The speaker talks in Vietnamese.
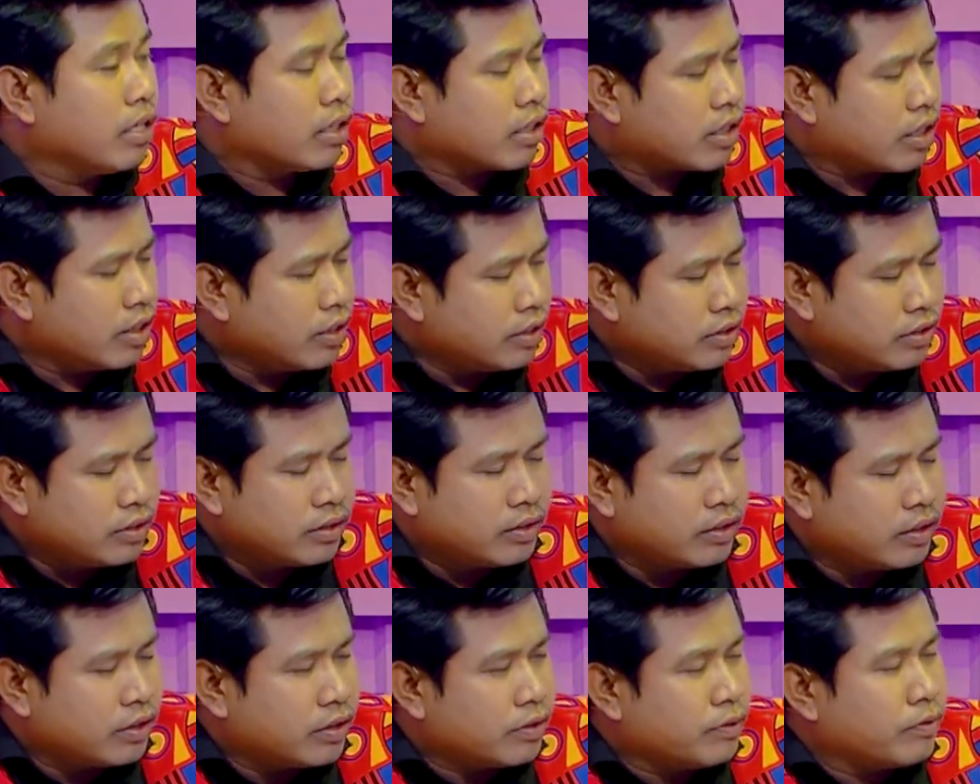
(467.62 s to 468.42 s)
khơi
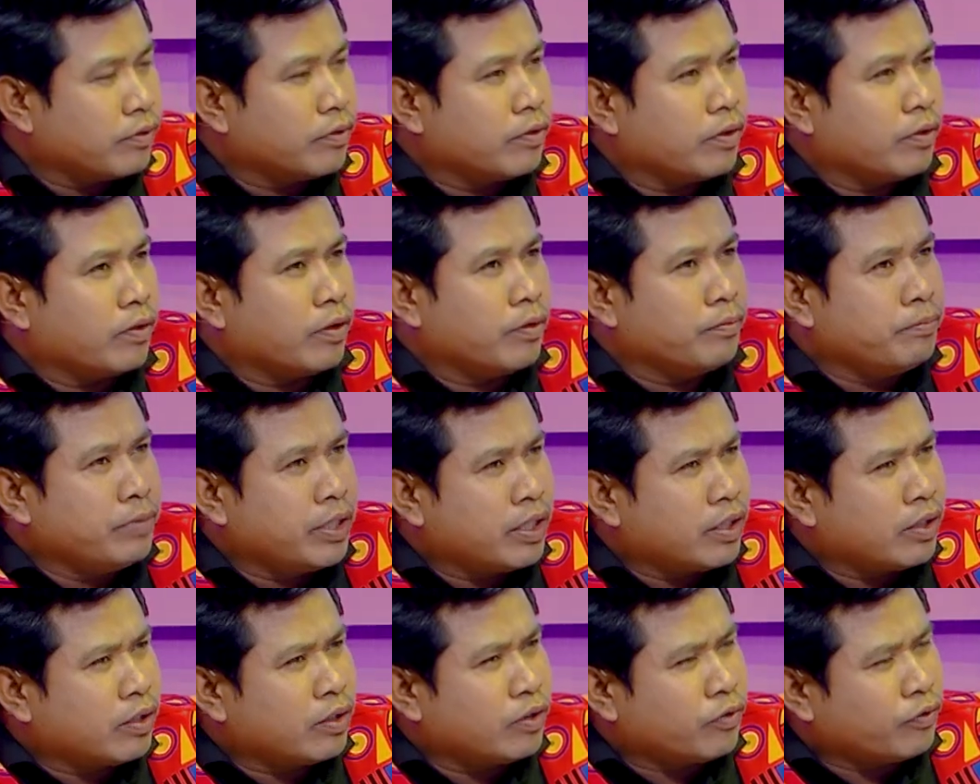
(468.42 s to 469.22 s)

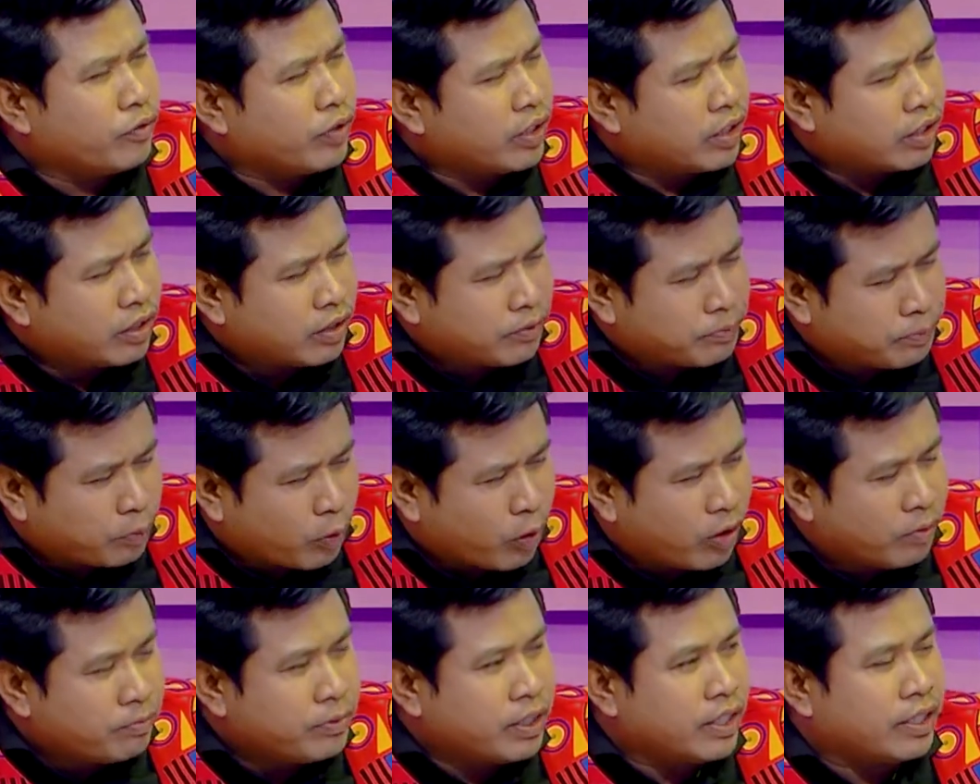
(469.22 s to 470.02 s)
miền vị
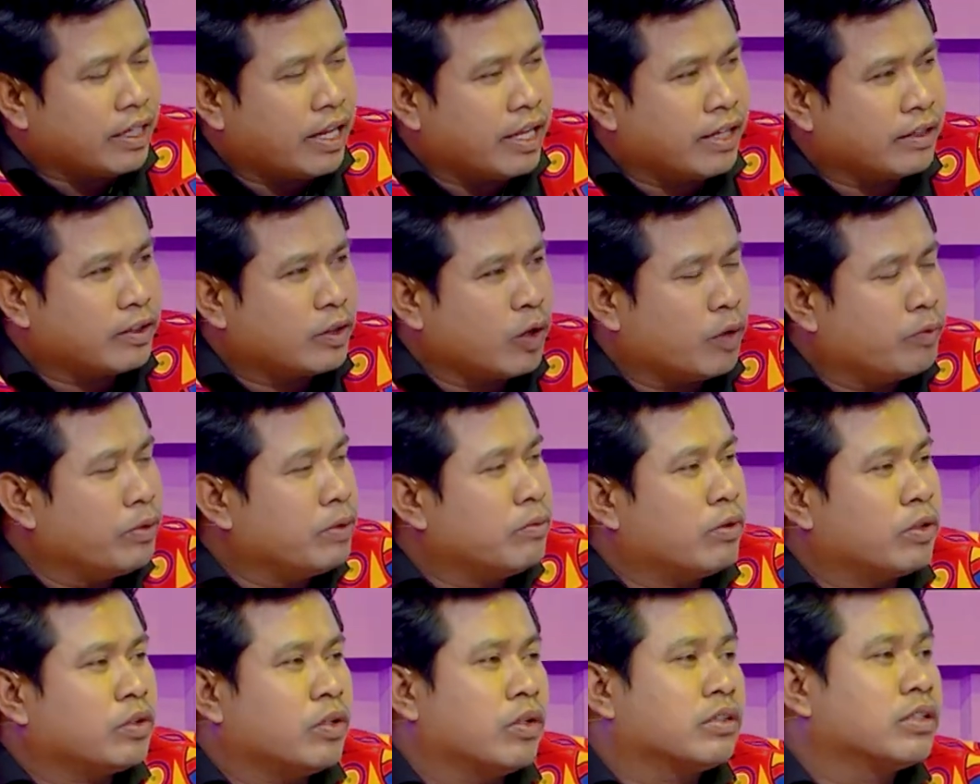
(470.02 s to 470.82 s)
qua miền này cho vị
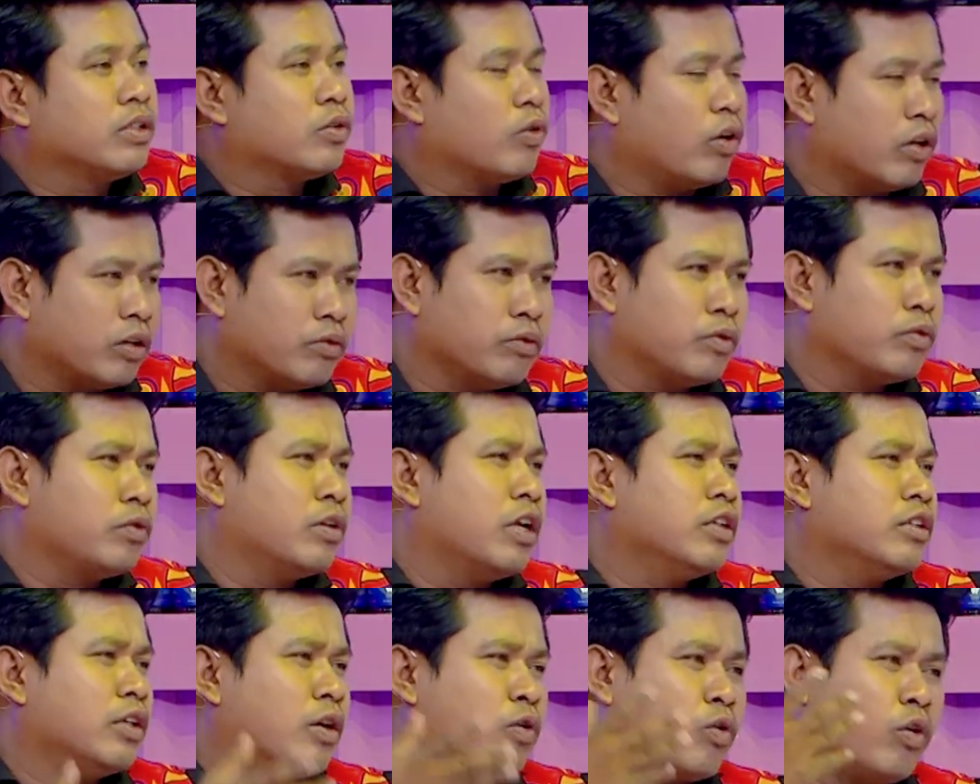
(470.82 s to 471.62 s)
bóng nhông cứ quạt
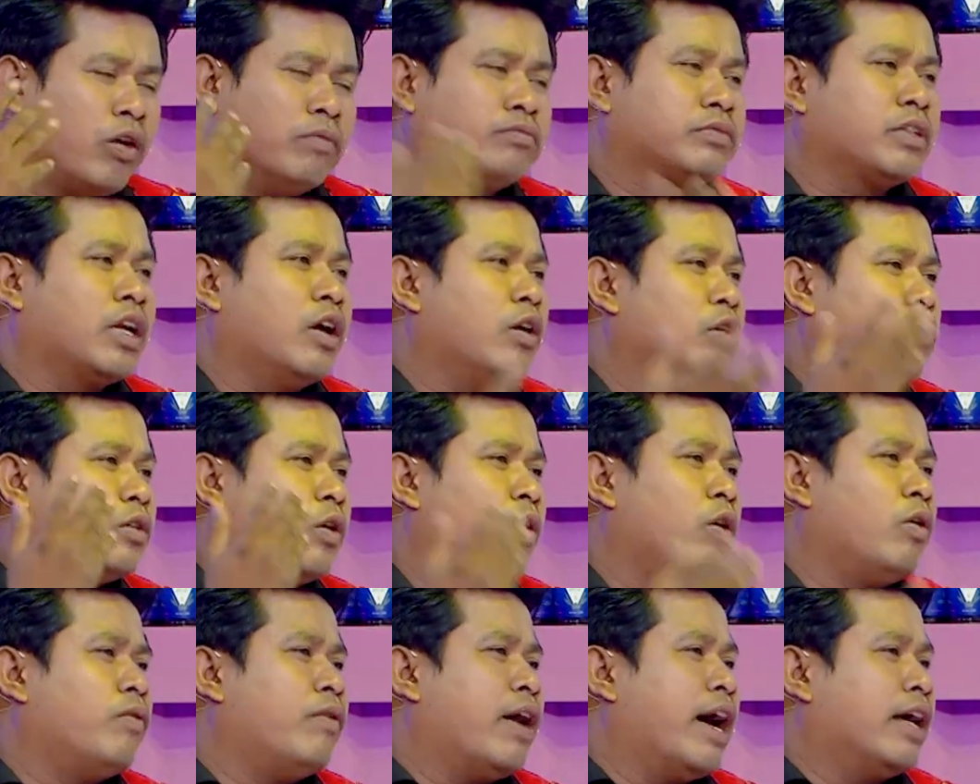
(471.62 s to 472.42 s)
nơi ta quam trâu to
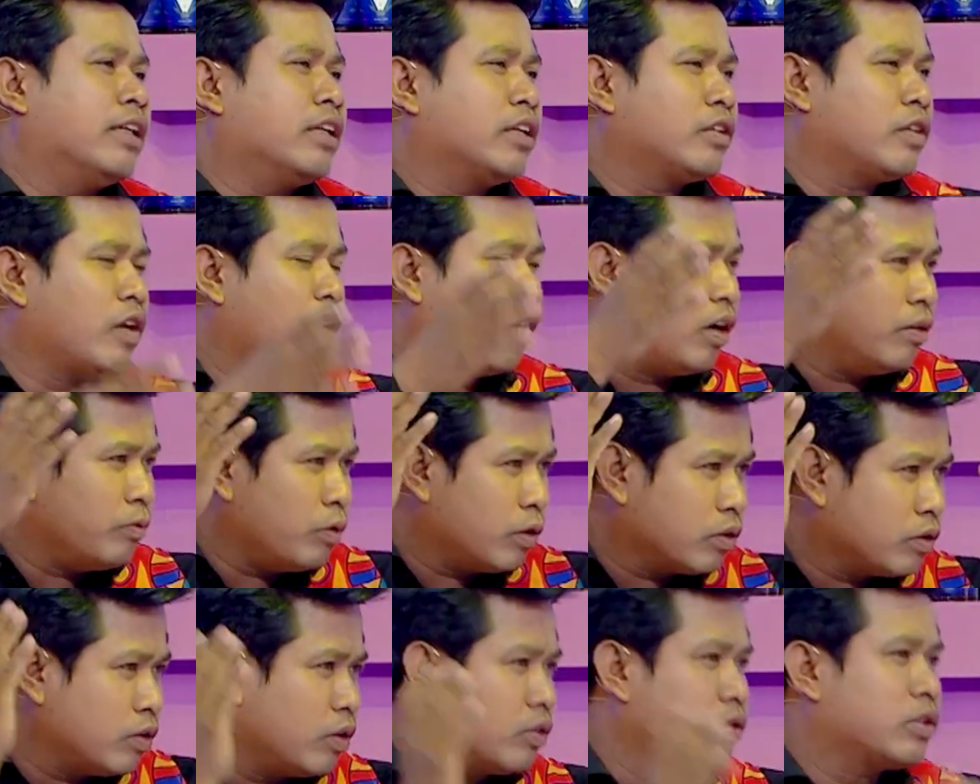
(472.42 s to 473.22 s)
ra là cho ngài
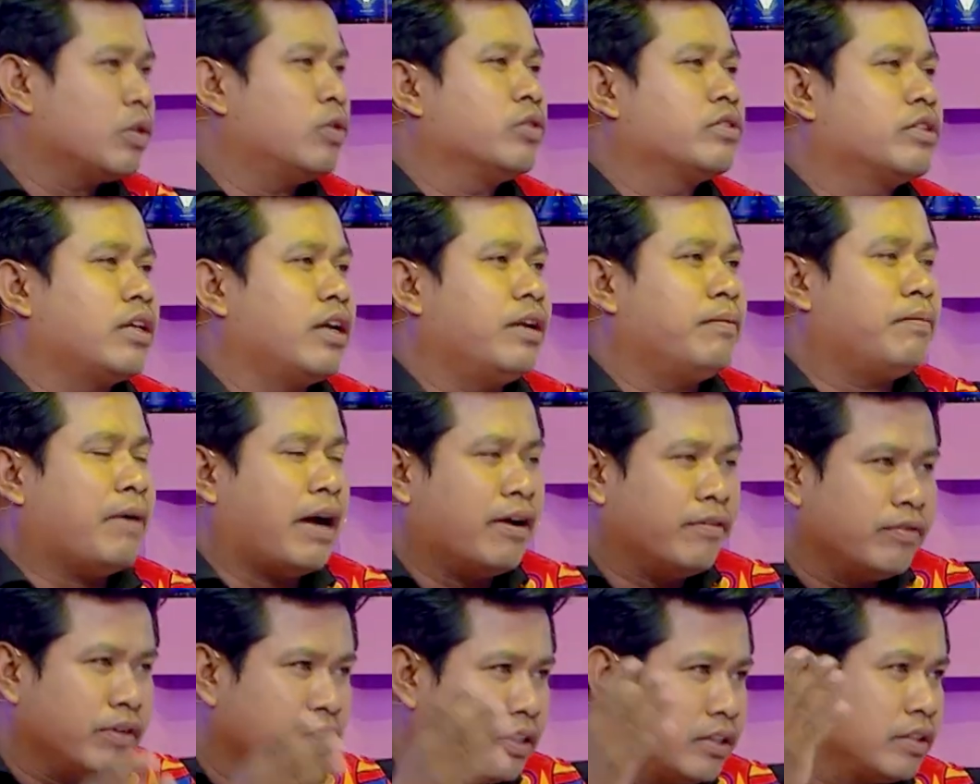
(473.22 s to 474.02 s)
bóng nhông cho sờ là
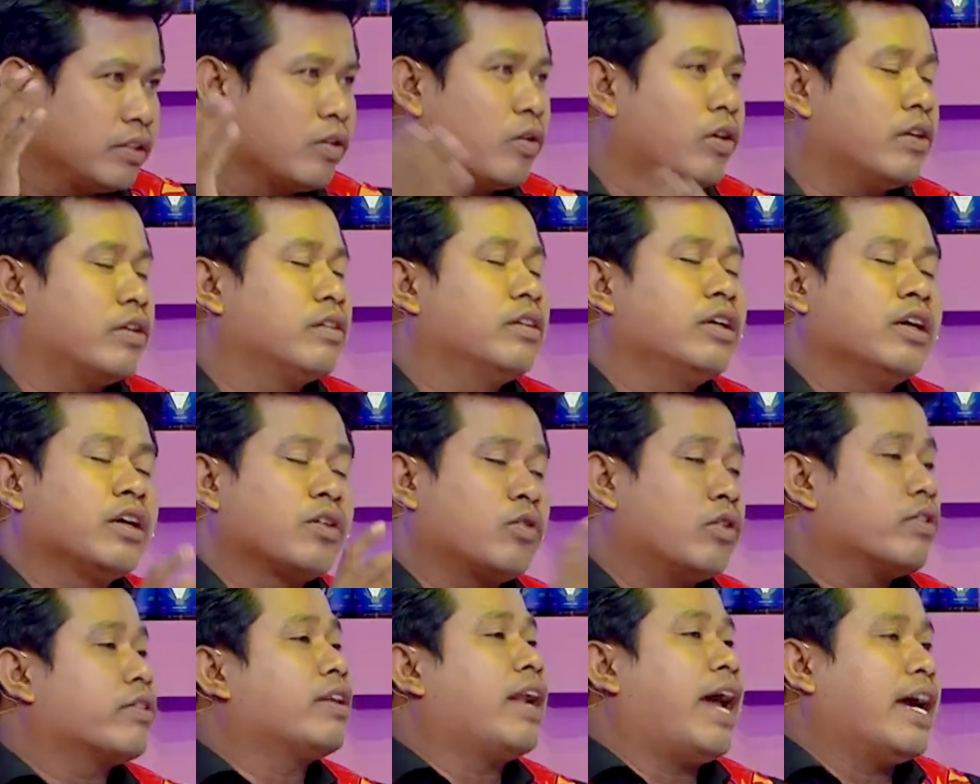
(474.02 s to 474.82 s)
bạ với
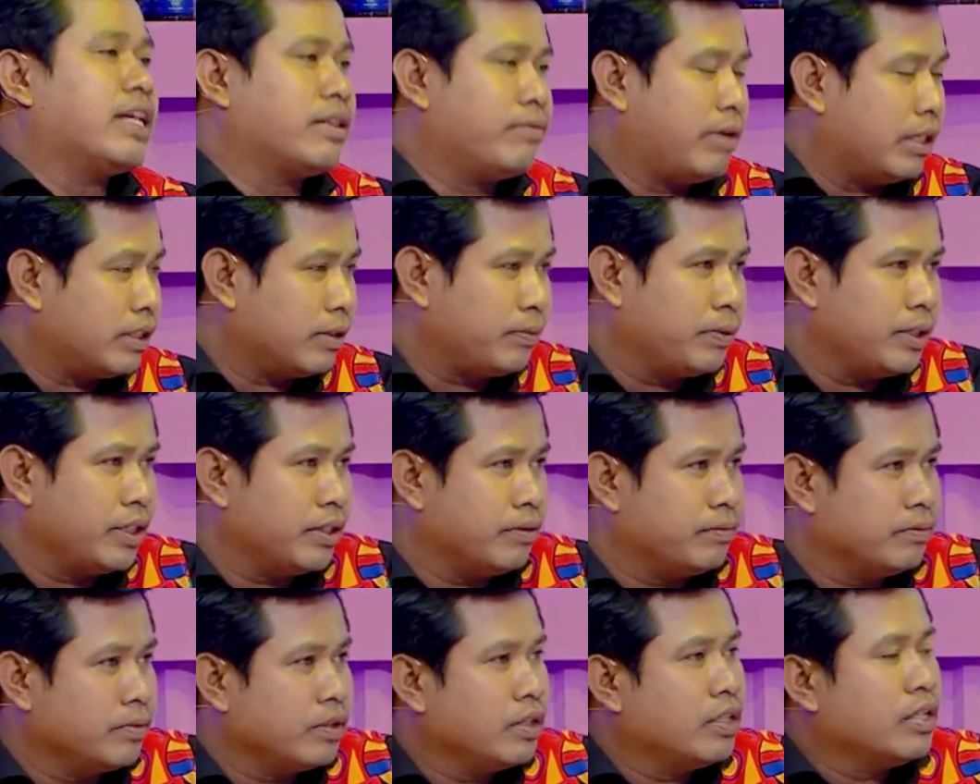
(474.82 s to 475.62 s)
đại mà tập
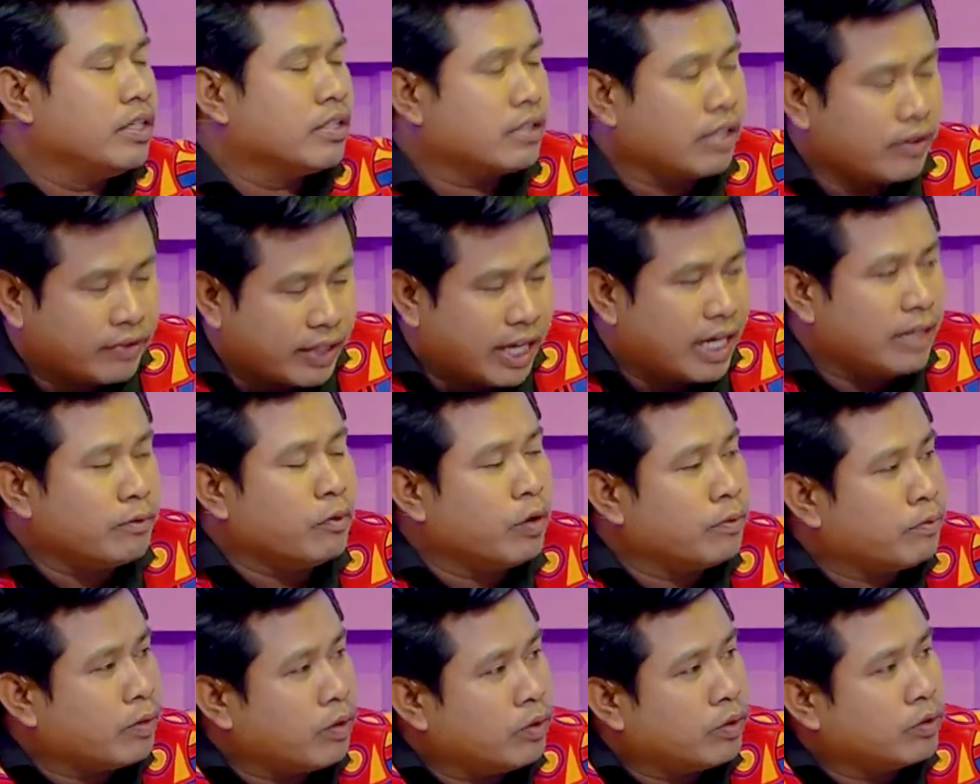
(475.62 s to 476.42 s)
hiệp ta xa
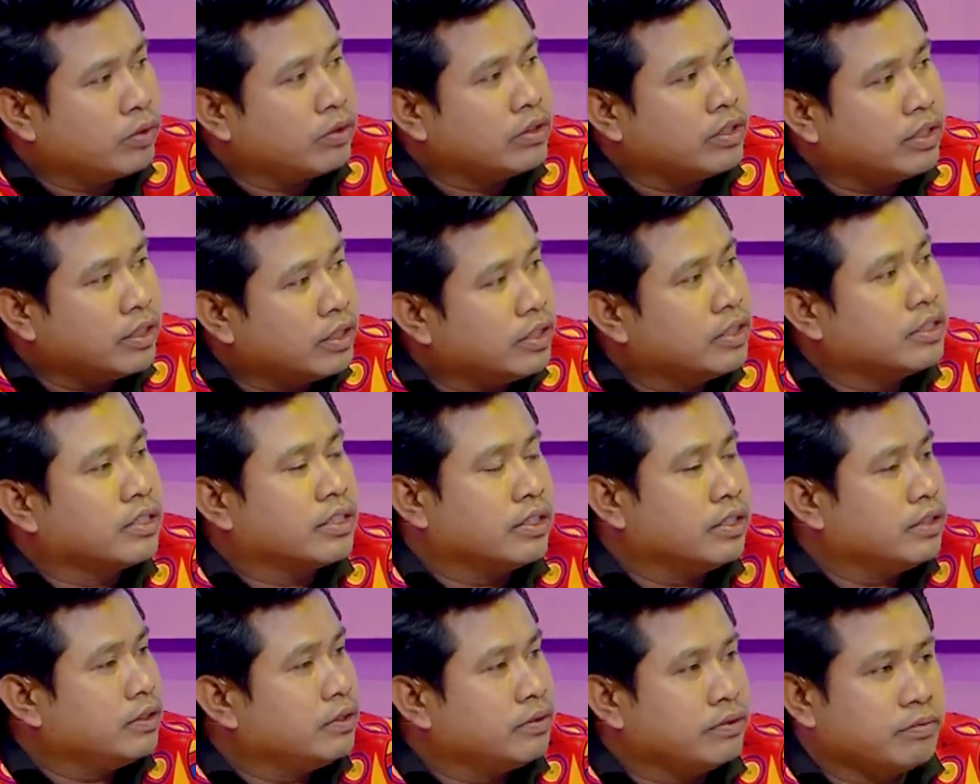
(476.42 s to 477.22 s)
bóng ôn dương
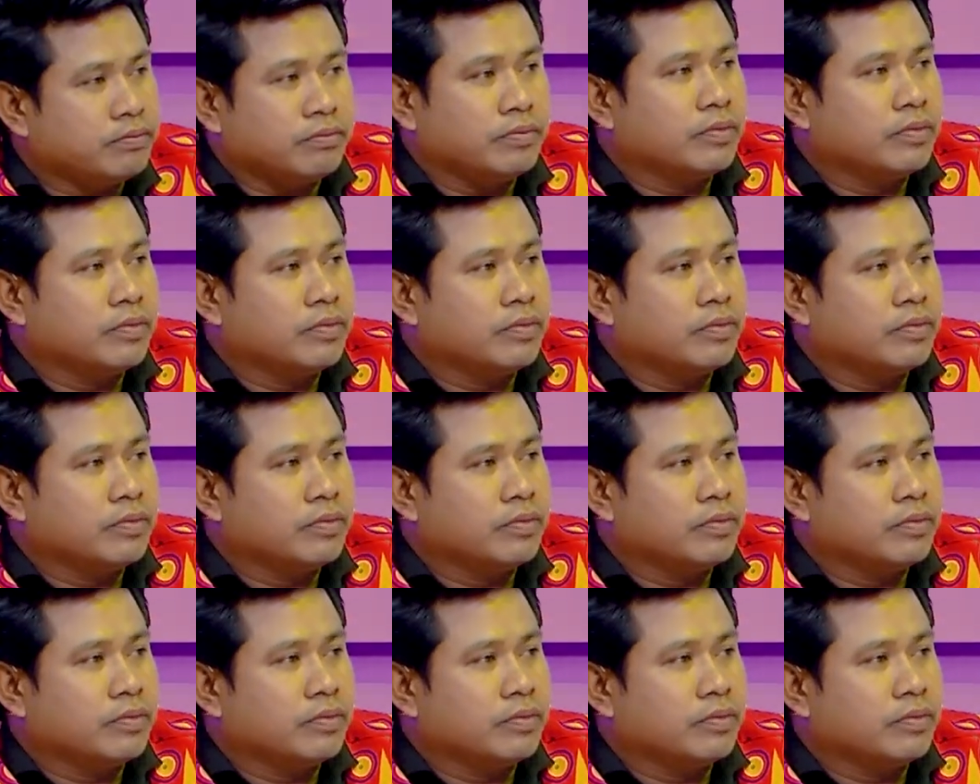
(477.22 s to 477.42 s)
cứ